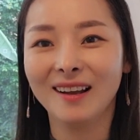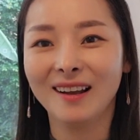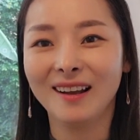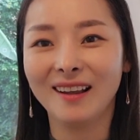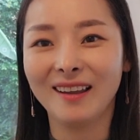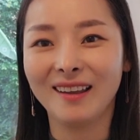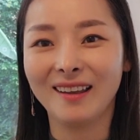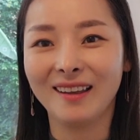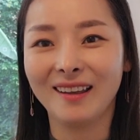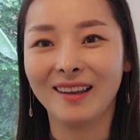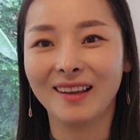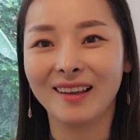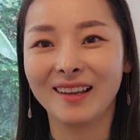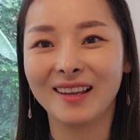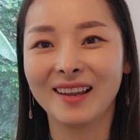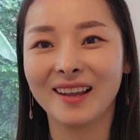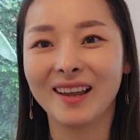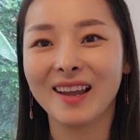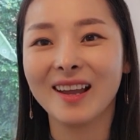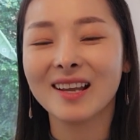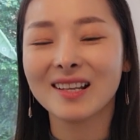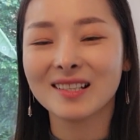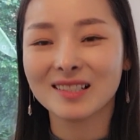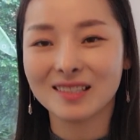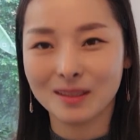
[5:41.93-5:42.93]
예,
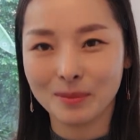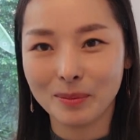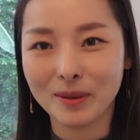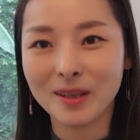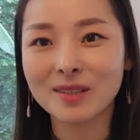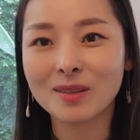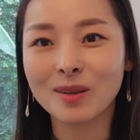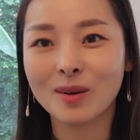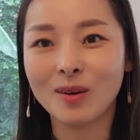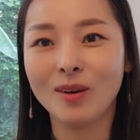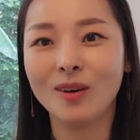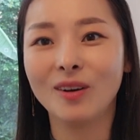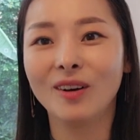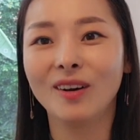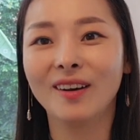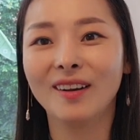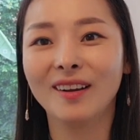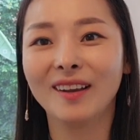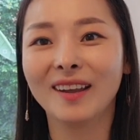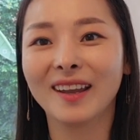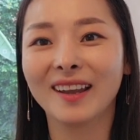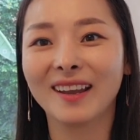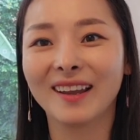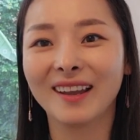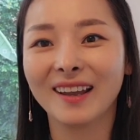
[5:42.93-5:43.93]
집에서
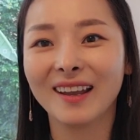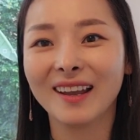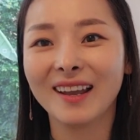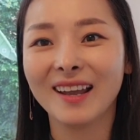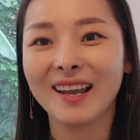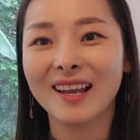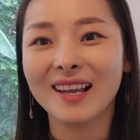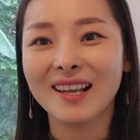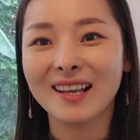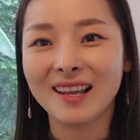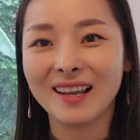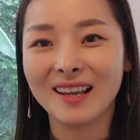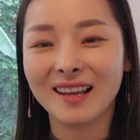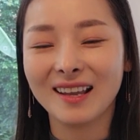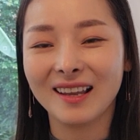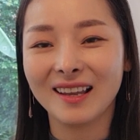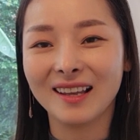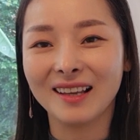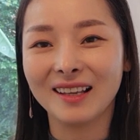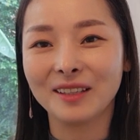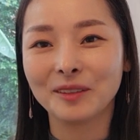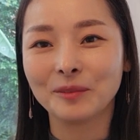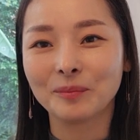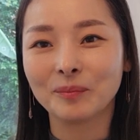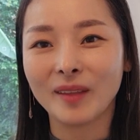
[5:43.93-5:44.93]
예,
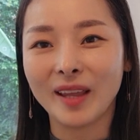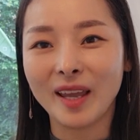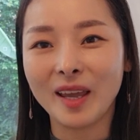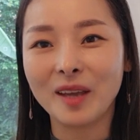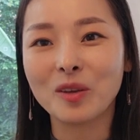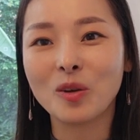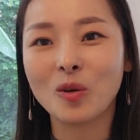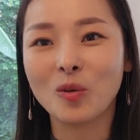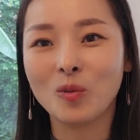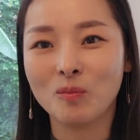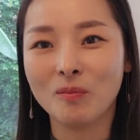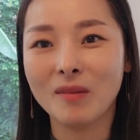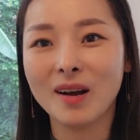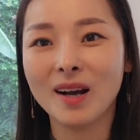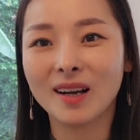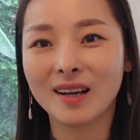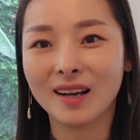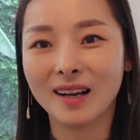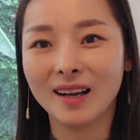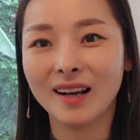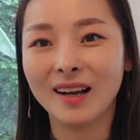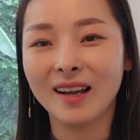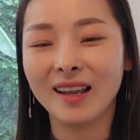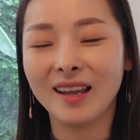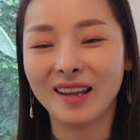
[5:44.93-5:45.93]
예, 애기
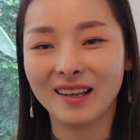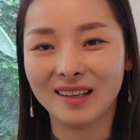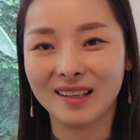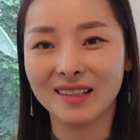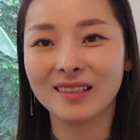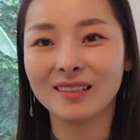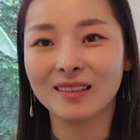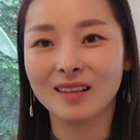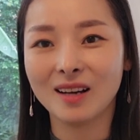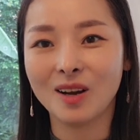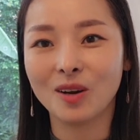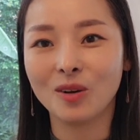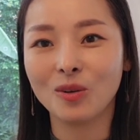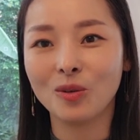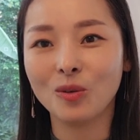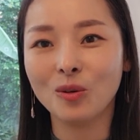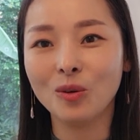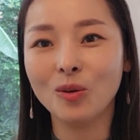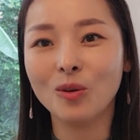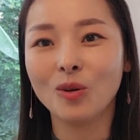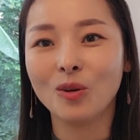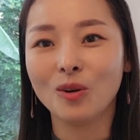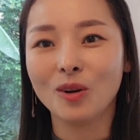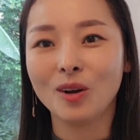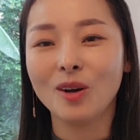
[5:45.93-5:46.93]
엄마가 애기를
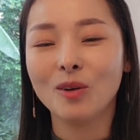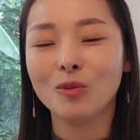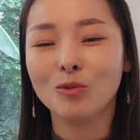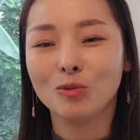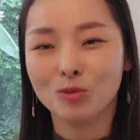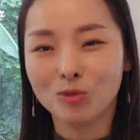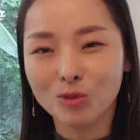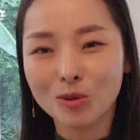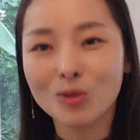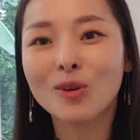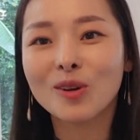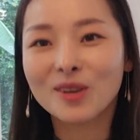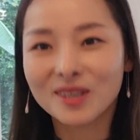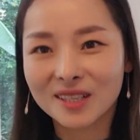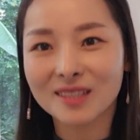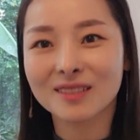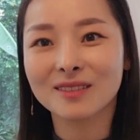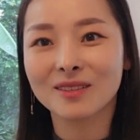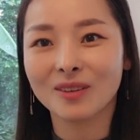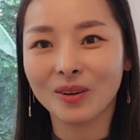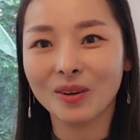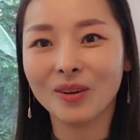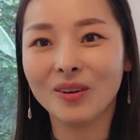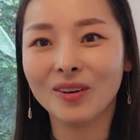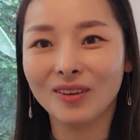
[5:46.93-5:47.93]
안고 울고
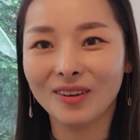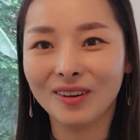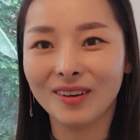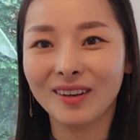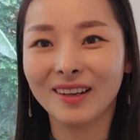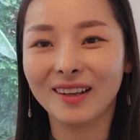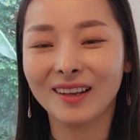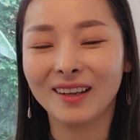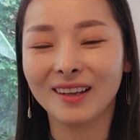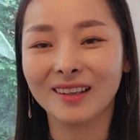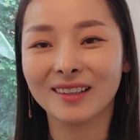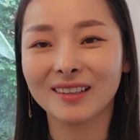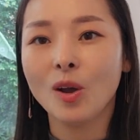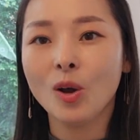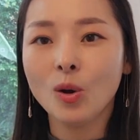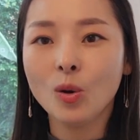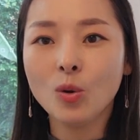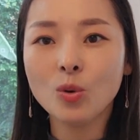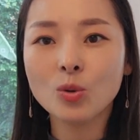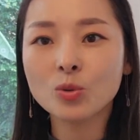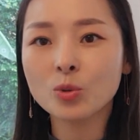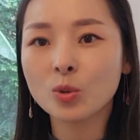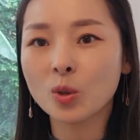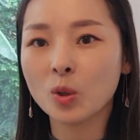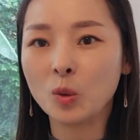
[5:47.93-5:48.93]
있어요. 예.
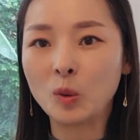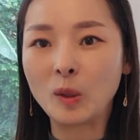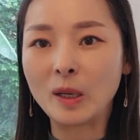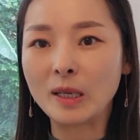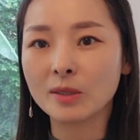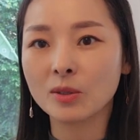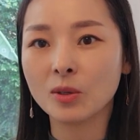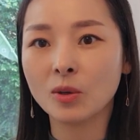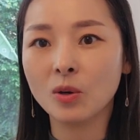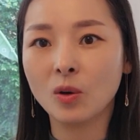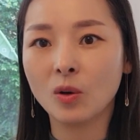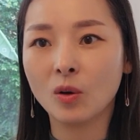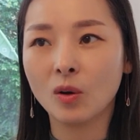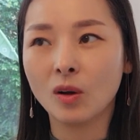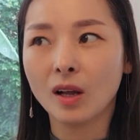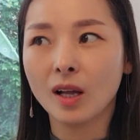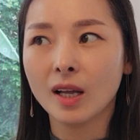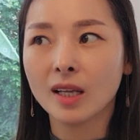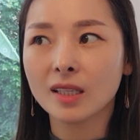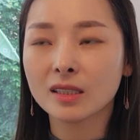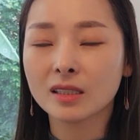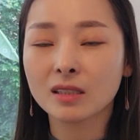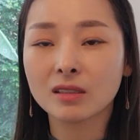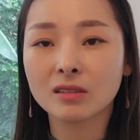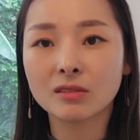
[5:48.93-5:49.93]
호주에 와서
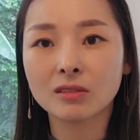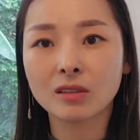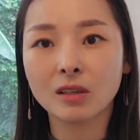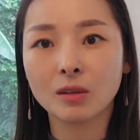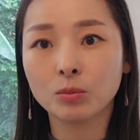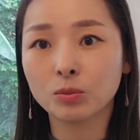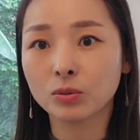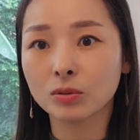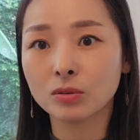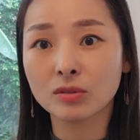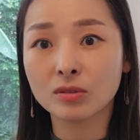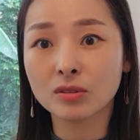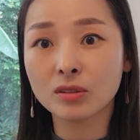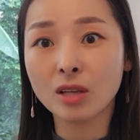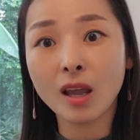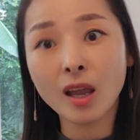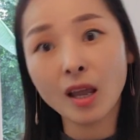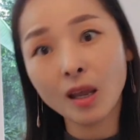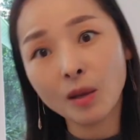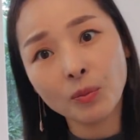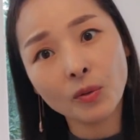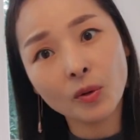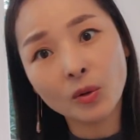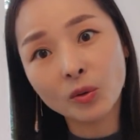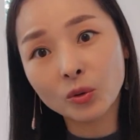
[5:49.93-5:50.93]
진짜 무슨
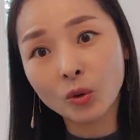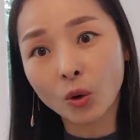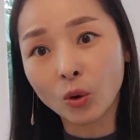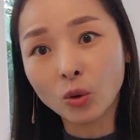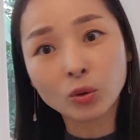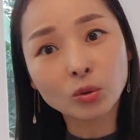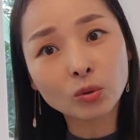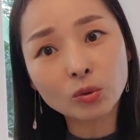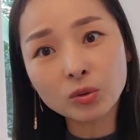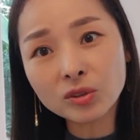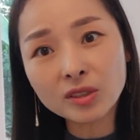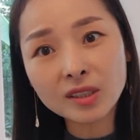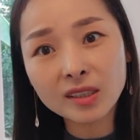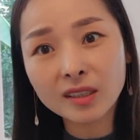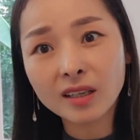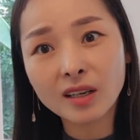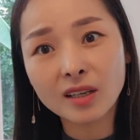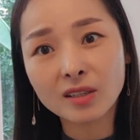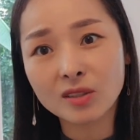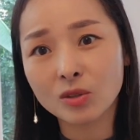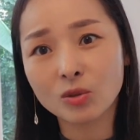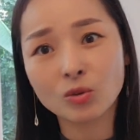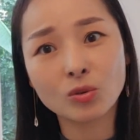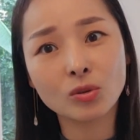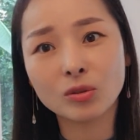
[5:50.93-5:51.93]
새벽
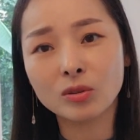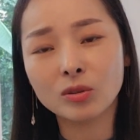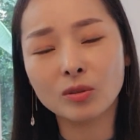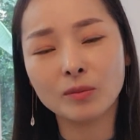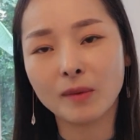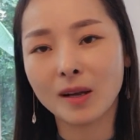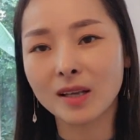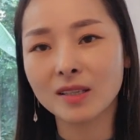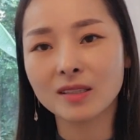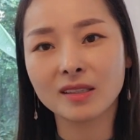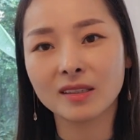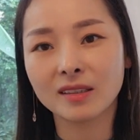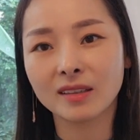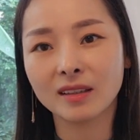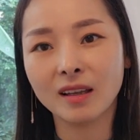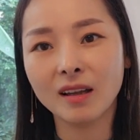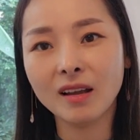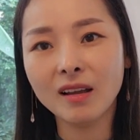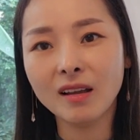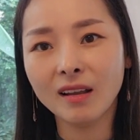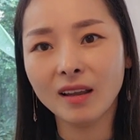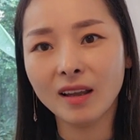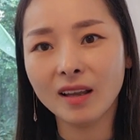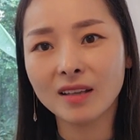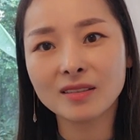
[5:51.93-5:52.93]
12시까지 술을 마신다?
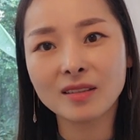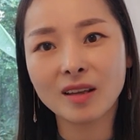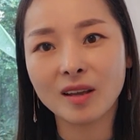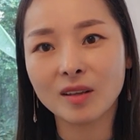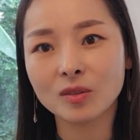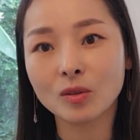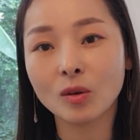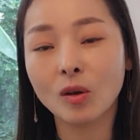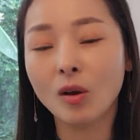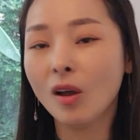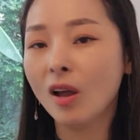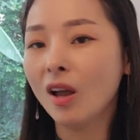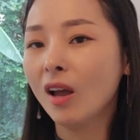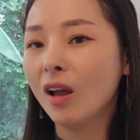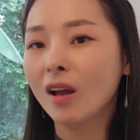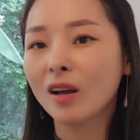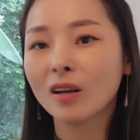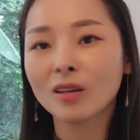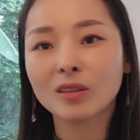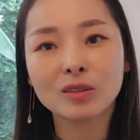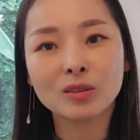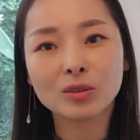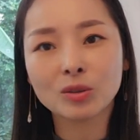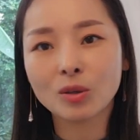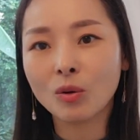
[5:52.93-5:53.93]
회사에서
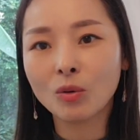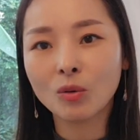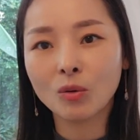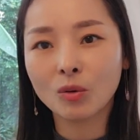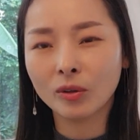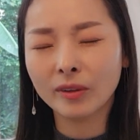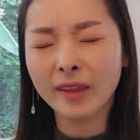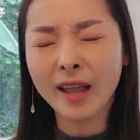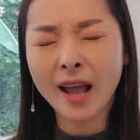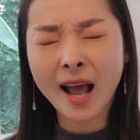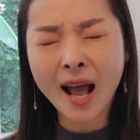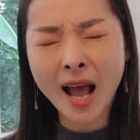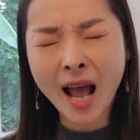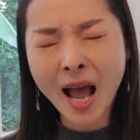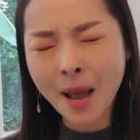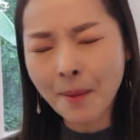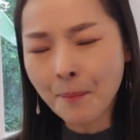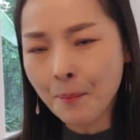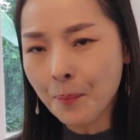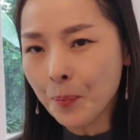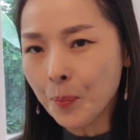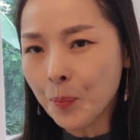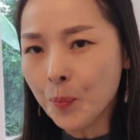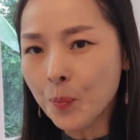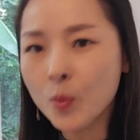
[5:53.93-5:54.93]
그런 건 한
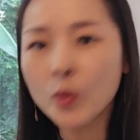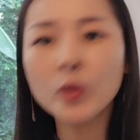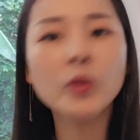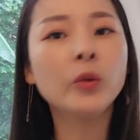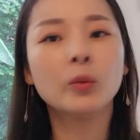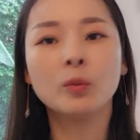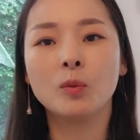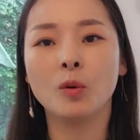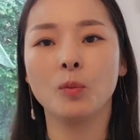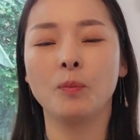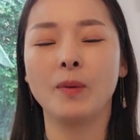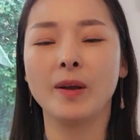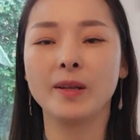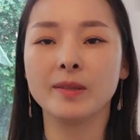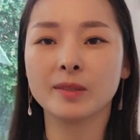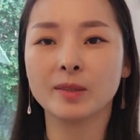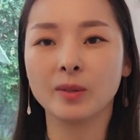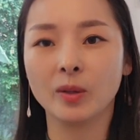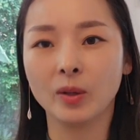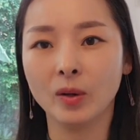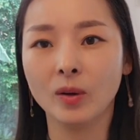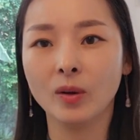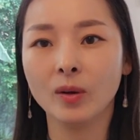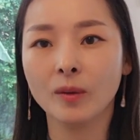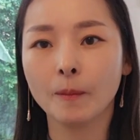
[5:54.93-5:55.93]
번도 못
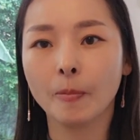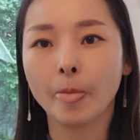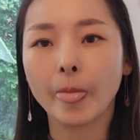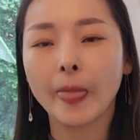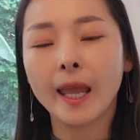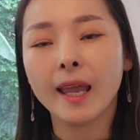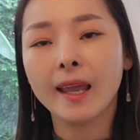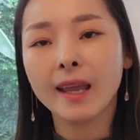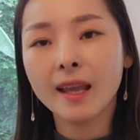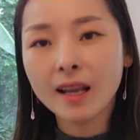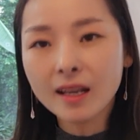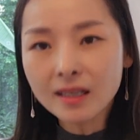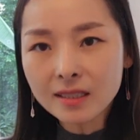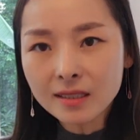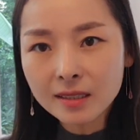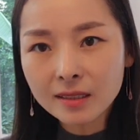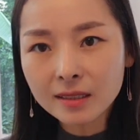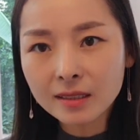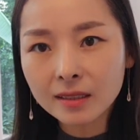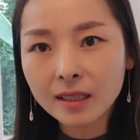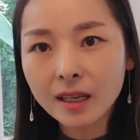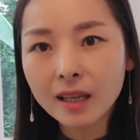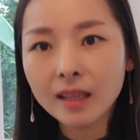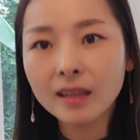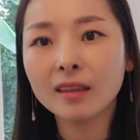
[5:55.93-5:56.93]
봤어요.
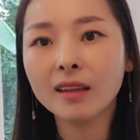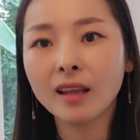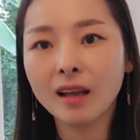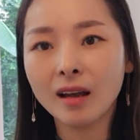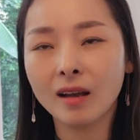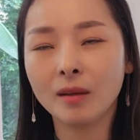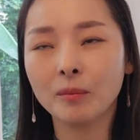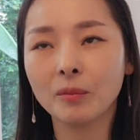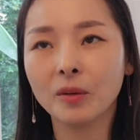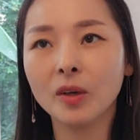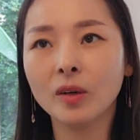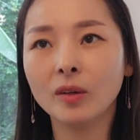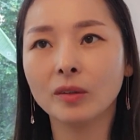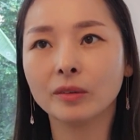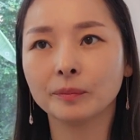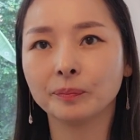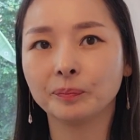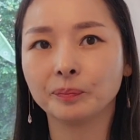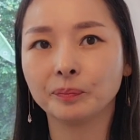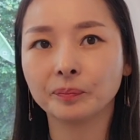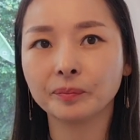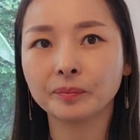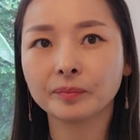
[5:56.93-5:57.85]
회식을 한다 하면